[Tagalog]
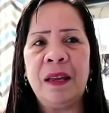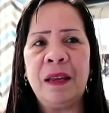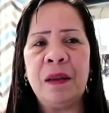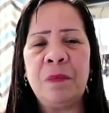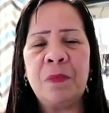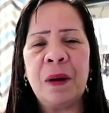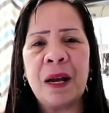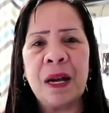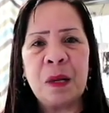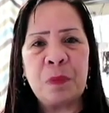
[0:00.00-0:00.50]

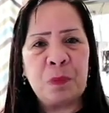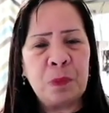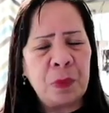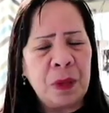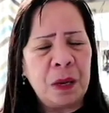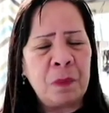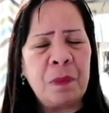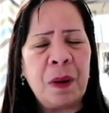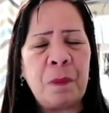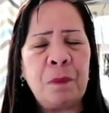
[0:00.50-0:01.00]
iba, ka,
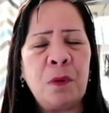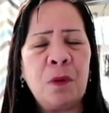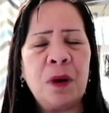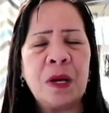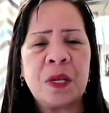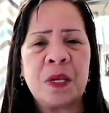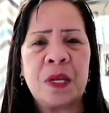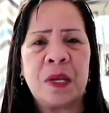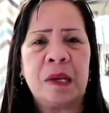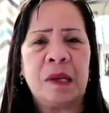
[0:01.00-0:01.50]
iba po
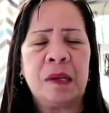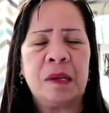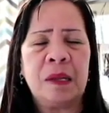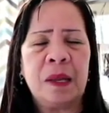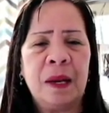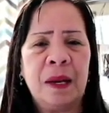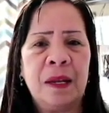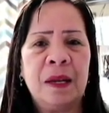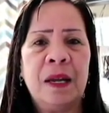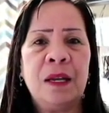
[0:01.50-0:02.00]
kasi
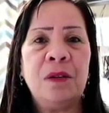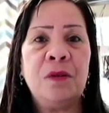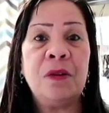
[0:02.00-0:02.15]
talaga